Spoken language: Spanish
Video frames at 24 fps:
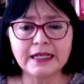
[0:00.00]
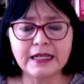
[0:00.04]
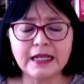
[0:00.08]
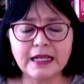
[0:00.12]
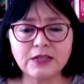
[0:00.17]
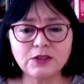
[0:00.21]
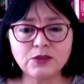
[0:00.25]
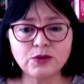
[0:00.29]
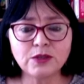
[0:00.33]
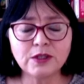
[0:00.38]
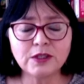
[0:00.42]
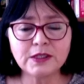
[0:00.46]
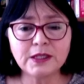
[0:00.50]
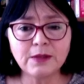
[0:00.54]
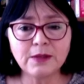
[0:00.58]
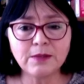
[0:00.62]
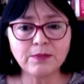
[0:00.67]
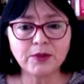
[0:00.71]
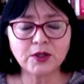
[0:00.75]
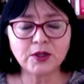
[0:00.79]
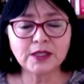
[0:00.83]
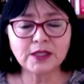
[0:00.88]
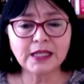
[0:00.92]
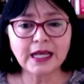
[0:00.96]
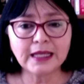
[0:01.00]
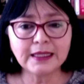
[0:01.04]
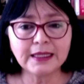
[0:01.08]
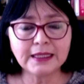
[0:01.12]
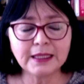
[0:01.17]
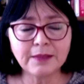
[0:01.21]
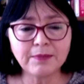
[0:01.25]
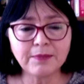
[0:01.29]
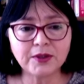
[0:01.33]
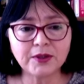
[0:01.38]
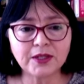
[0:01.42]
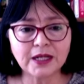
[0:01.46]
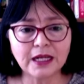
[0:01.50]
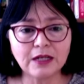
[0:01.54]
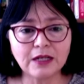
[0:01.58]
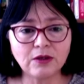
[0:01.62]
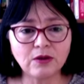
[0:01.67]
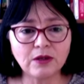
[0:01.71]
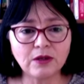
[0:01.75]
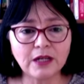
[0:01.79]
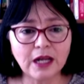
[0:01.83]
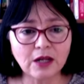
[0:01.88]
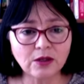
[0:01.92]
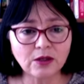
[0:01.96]
se logra.
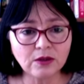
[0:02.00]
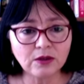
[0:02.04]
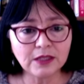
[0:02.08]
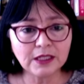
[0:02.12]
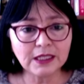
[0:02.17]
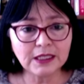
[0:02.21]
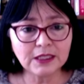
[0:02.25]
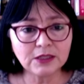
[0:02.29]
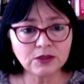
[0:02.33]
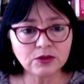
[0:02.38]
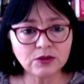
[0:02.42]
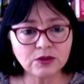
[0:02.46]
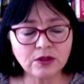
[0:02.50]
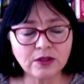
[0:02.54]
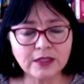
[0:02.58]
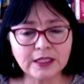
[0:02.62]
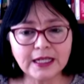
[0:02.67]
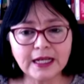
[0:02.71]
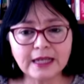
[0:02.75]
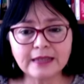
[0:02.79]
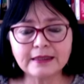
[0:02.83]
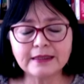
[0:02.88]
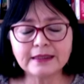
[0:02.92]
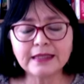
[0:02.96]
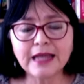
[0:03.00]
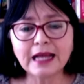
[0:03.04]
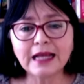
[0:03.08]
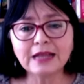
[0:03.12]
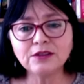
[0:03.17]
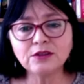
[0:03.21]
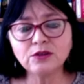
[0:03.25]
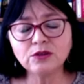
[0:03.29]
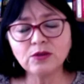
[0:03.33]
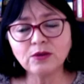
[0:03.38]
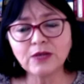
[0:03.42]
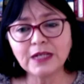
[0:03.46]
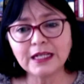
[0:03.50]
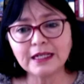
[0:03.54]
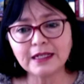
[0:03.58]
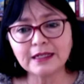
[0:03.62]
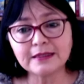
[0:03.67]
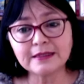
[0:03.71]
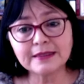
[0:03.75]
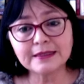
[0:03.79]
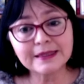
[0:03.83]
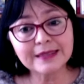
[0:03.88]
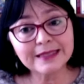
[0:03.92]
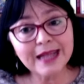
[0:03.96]
Entonces, creo que de esa
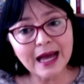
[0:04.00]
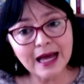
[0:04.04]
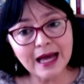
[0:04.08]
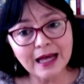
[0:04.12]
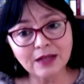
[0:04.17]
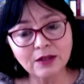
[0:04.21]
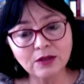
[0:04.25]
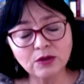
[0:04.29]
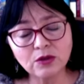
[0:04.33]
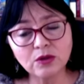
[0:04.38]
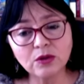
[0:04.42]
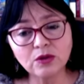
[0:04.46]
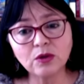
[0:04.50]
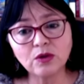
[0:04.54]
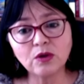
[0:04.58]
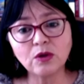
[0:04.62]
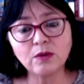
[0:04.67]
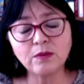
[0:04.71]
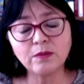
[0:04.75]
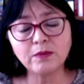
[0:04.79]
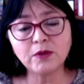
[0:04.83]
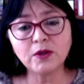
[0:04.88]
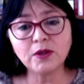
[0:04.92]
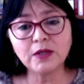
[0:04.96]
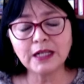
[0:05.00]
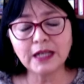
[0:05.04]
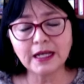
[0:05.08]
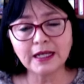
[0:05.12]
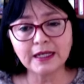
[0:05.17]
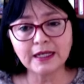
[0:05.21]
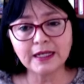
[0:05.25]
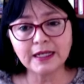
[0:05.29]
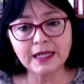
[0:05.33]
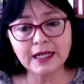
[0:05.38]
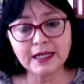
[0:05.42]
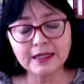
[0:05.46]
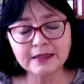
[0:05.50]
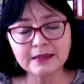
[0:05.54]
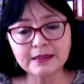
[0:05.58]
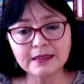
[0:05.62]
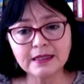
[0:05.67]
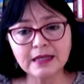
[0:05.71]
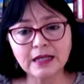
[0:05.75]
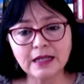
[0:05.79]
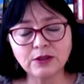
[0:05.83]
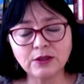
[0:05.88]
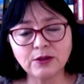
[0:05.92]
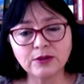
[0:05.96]
manera tenemos una entrada
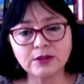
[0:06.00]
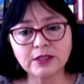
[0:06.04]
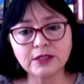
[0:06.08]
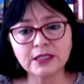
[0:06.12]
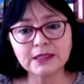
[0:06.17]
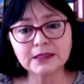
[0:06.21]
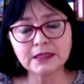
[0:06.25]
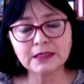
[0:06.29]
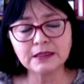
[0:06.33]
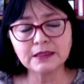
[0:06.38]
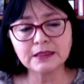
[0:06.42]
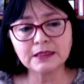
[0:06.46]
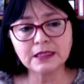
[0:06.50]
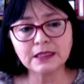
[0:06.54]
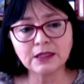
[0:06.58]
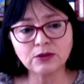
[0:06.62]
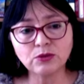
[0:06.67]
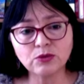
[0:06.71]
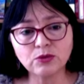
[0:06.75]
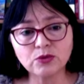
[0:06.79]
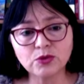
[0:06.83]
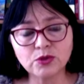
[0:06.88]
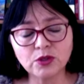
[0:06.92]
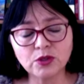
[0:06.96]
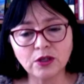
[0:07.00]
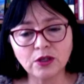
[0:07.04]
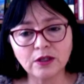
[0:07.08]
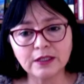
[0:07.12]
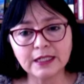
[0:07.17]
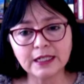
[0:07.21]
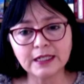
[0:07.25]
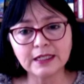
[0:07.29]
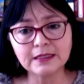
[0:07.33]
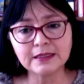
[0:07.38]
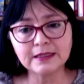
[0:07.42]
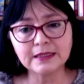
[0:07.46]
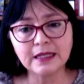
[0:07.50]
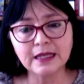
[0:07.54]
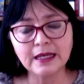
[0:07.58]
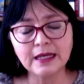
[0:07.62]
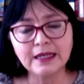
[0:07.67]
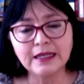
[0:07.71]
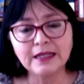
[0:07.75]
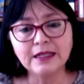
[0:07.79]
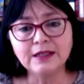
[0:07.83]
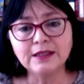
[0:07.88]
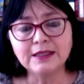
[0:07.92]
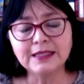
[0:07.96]
eh, interesante
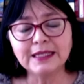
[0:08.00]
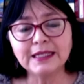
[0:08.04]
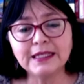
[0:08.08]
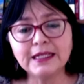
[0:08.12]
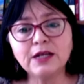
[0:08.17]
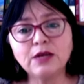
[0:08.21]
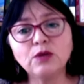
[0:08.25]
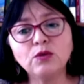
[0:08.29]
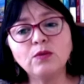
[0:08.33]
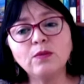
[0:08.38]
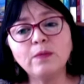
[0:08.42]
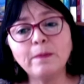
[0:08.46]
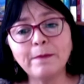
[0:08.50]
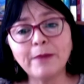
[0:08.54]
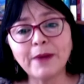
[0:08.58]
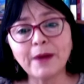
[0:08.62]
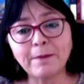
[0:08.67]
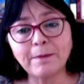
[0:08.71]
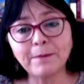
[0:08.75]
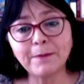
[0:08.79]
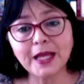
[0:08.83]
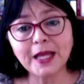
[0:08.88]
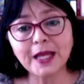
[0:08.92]
a una